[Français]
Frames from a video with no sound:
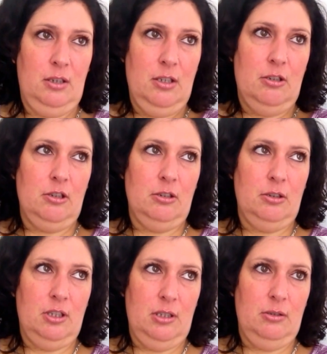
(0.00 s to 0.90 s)

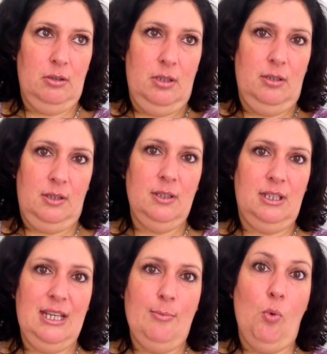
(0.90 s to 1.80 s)
que, qui, qui,
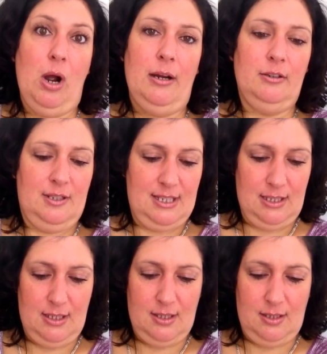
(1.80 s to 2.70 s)
qui, est moi. Là.
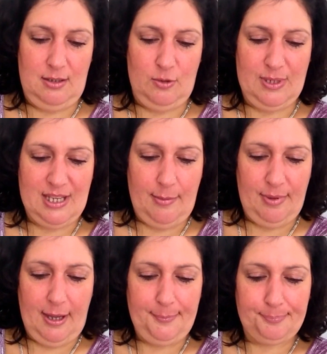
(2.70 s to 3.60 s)
je me sens
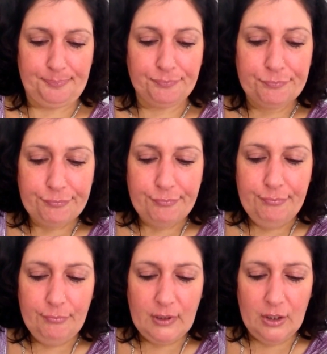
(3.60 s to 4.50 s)
bien.
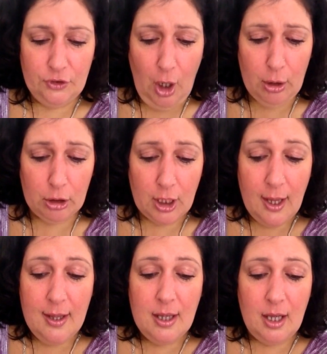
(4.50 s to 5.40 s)
Donc,
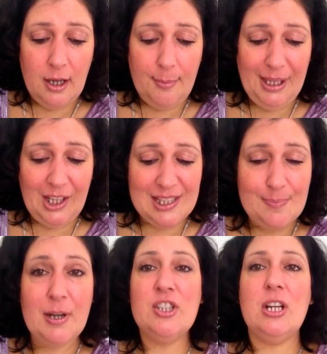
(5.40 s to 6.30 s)
euh,
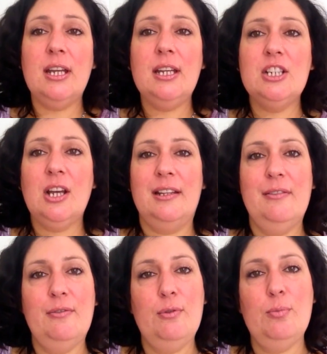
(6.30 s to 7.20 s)
mercredi prochain, j'ai
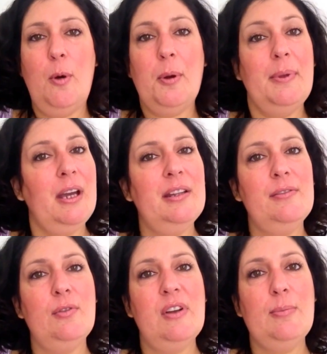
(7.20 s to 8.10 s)
rendez-vous, mon premier
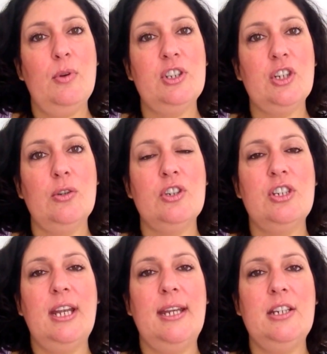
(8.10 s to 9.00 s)
rendez-vous avec mon
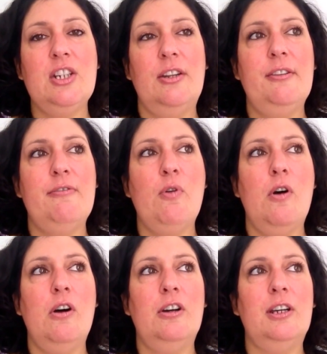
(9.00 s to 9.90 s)
chirurgien. J'ai hâte de
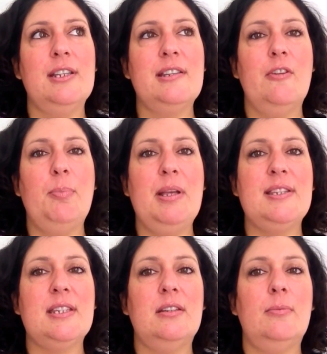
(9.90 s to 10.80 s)
voir euh, qu'est-ce qu'il va
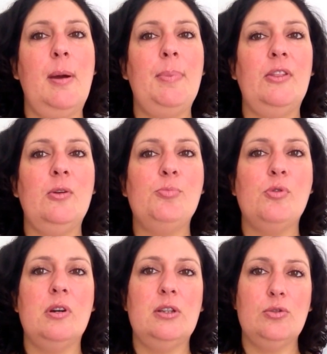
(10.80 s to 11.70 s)
penser de ma perte de
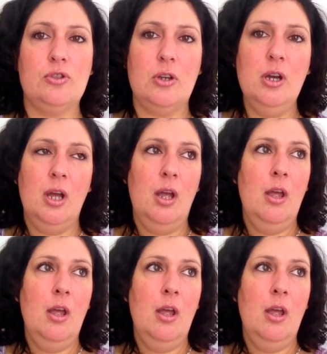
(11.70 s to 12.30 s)
poids et tout ça.